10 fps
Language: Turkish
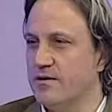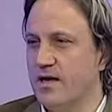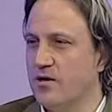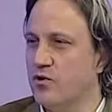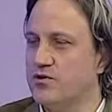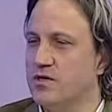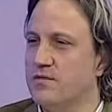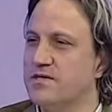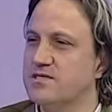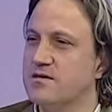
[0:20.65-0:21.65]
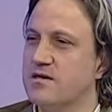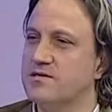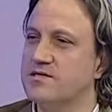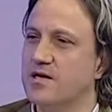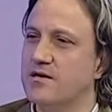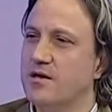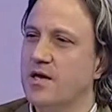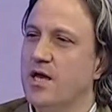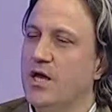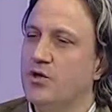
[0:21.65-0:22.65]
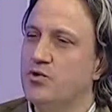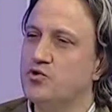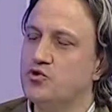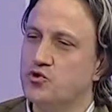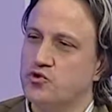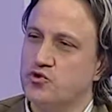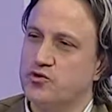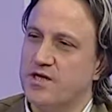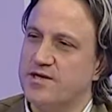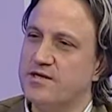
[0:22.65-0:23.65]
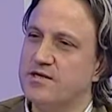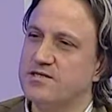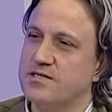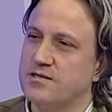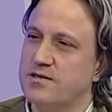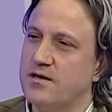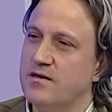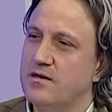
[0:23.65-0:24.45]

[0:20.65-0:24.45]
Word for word: Yani ortalamasını alırsak 100 çocuktan ikisinde